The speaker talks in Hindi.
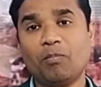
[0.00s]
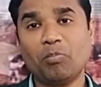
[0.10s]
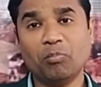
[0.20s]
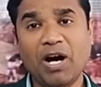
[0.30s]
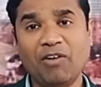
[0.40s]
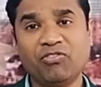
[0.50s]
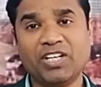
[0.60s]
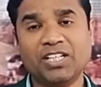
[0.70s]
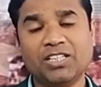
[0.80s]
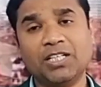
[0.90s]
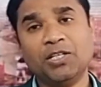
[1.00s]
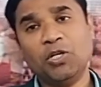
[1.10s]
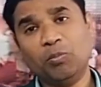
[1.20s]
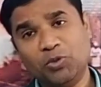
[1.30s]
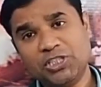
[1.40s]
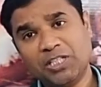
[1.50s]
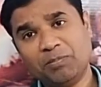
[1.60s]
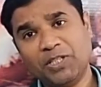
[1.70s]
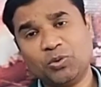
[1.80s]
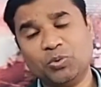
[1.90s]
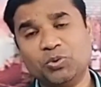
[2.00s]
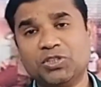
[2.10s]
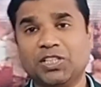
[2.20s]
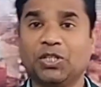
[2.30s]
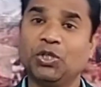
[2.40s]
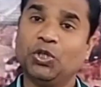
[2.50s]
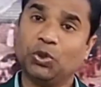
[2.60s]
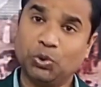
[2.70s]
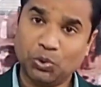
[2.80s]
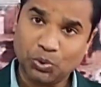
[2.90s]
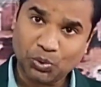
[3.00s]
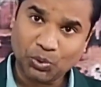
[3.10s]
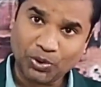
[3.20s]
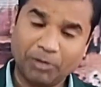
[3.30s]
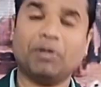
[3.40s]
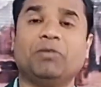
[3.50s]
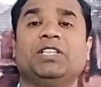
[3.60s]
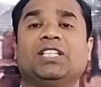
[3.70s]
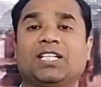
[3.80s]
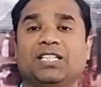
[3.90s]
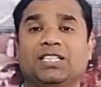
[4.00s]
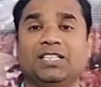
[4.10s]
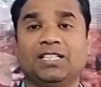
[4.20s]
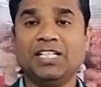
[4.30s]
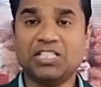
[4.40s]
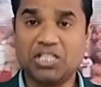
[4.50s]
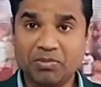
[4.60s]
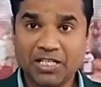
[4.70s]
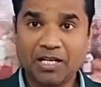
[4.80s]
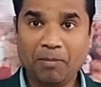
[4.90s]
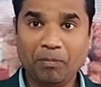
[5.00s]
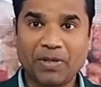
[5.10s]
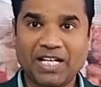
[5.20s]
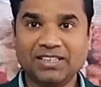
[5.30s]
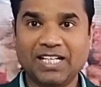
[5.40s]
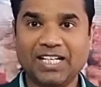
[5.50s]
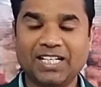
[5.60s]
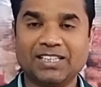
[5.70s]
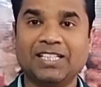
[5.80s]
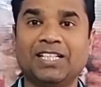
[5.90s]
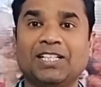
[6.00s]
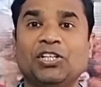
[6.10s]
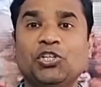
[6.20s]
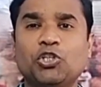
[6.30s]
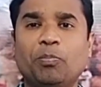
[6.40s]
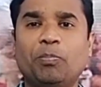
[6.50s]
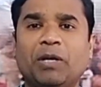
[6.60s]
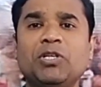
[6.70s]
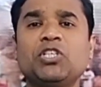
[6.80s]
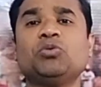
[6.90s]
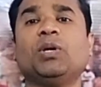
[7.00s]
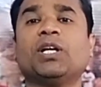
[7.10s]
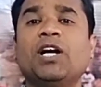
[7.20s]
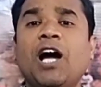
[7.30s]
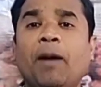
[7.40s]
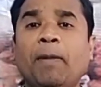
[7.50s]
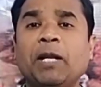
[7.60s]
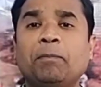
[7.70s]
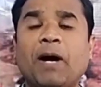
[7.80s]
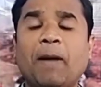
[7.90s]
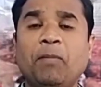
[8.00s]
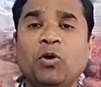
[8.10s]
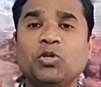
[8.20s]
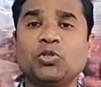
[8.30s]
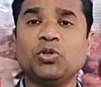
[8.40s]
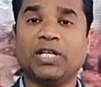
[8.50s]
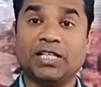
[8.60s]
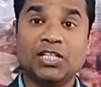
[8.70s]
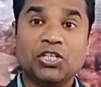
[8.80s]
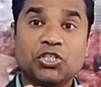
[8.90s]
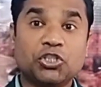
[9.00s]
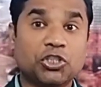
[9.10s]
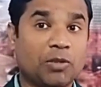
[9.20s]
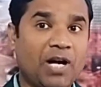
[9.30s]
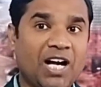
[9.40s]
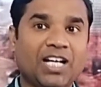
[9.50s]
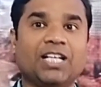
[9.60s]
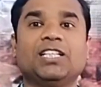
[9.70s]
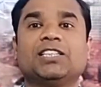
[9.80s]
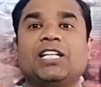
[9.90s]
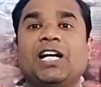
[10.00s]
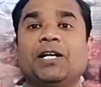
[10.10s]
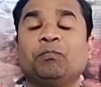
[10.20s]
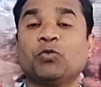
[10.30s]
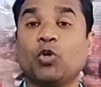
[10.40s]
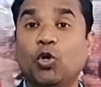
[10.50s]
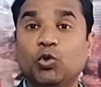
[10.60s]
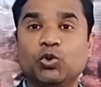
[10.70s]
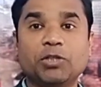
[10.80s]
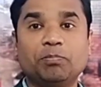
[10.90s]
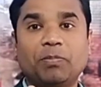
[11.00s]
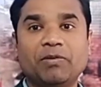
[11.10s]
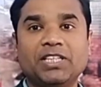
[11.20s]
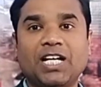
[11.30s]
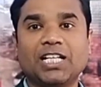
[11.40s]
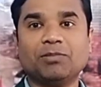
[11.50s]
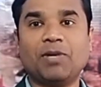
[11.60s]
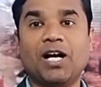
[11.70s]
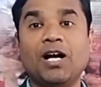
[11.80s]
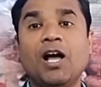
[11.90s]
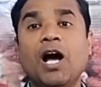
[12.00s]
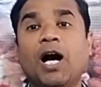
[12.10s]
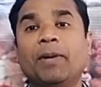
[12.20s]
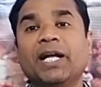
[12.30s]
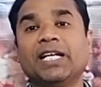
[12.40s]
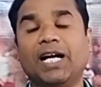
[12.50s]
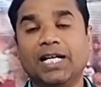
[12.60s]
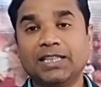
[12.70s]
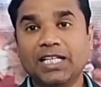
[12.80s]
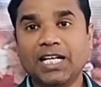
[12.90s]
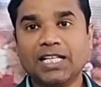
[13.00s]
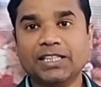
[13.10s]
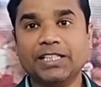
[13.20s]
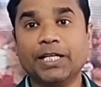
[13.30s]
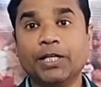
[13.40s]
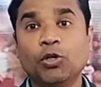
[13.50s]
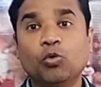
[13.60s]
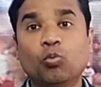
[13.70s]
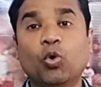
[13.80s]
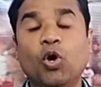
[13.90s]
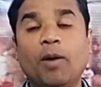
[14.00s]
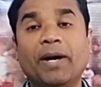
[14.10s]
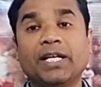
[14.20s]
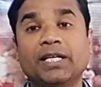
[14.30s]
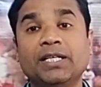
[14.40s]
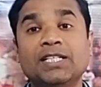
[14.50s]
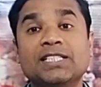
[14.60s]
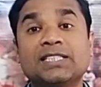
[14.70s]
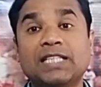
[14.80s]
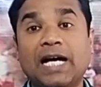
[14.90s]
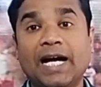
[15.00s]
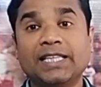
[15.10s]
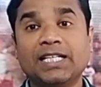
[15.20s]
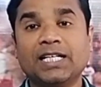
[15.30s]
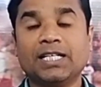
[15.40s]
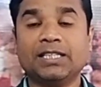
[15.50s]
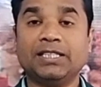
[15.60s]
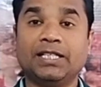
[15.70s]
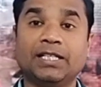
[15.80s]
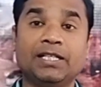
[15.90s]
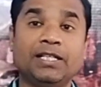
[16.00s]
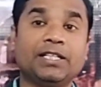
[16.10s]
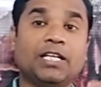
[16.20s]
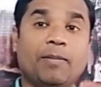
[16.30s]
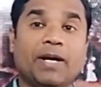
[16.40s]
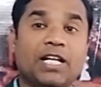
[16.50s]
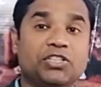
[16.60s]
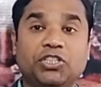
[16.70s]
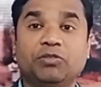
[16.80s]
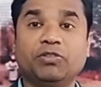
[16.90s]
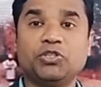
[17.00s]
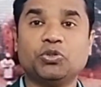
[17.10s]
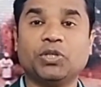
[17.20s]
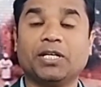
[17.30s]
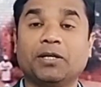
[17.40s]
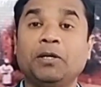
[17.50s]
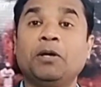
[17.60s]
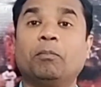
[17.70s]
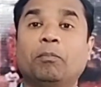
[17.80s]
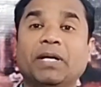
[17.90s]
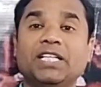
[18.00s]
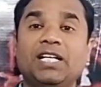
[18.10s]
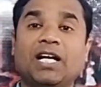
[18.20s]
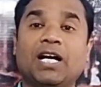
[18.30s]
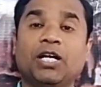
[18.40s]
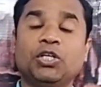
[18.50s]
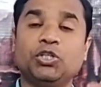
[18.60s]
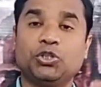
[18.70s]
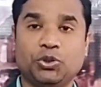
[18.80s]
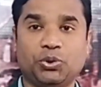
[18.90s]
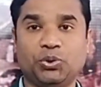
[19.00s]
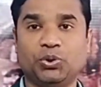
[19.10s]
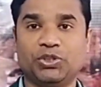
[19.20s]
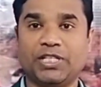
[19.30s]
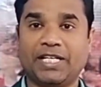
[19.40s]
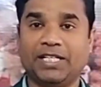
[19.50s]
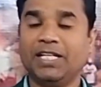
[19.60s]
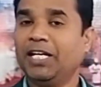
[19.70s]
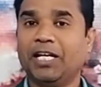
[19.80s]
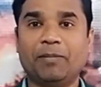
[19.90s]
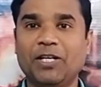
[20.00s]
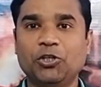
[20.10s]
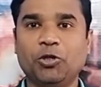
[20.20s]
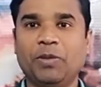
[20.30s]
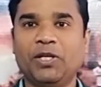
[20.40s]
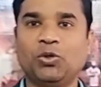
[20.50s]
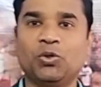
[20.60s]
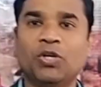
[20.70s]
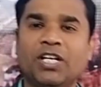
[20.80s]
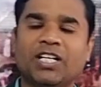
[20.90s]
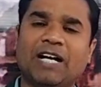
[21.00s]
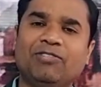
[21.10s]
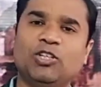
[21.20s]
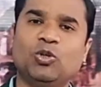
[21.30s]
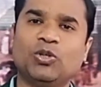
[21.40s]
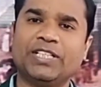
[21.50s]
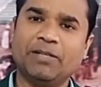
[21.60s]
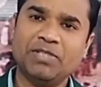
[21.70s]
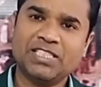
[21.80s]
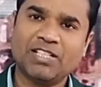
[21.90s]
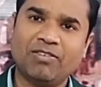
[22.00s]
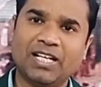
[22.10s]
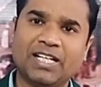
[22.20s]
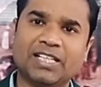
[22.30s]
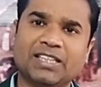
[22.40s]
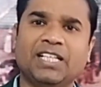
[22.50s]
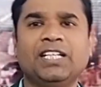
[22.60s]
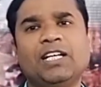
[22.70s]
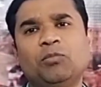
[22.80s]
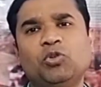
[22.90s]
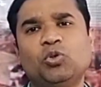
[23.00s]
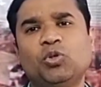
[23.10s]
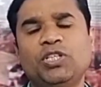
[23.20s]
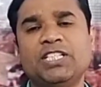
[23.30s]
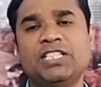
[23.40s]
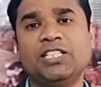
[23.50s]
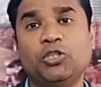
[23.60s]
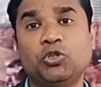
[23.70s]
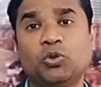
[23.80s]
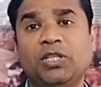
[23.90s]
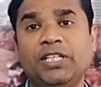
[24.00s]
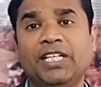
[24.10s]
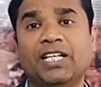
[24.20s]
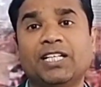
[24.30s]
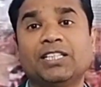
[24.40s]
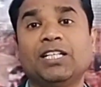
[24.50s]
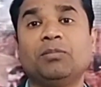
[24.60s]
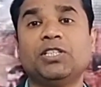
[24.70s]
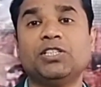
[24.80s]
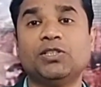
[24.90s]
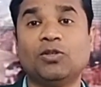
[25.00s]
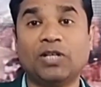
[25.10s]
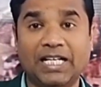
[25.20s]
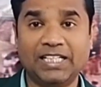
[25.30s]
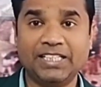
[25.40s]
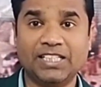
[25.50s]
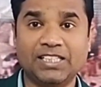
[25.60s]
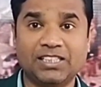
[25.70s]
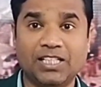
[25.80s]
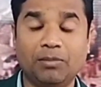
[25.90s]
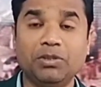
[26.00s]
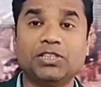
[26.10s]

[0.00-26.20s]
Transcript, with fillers: माफ़ कर दे मुझे अपने खून से धो के पवित्र कर दे जब ये हम प्रार्थना करते हैं तो परमेश्वर हमारे पापों को जो है क्षमा कर देता है और उसकी पवित्र आत्मा हमारे अंदर आती है वो हमारी सहायता करती है कि हमारा जीवन जो है बदलना शुरू हो जाए हे भाई और बहनों काफ़ी लोग ये भी सवाल करते हैं कि हम तो कोई किसी की चुगली नहीं करते हम किसी को गाली नहीं देते हम किसी